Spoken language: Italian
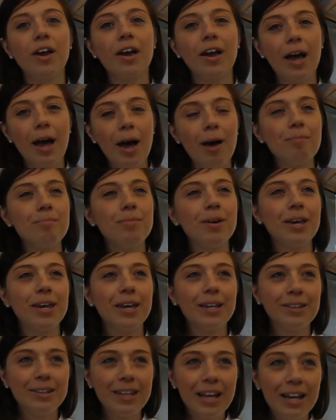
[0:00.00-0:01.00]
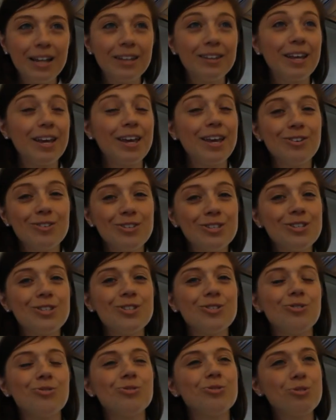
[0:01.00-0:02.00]
che cambia, che è attenta e che lo
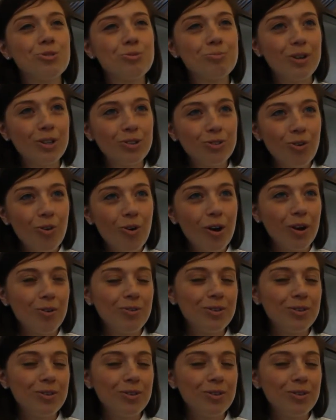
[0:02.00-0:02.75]
stesso consumatore,